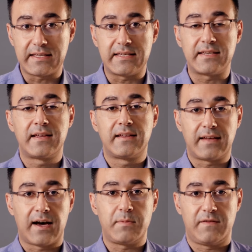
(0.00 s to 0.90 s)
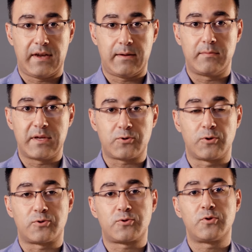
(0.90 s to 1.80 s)
iyi tahmin verebilmesi
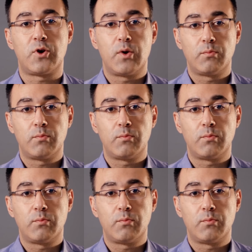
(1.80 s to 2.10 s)
olsun.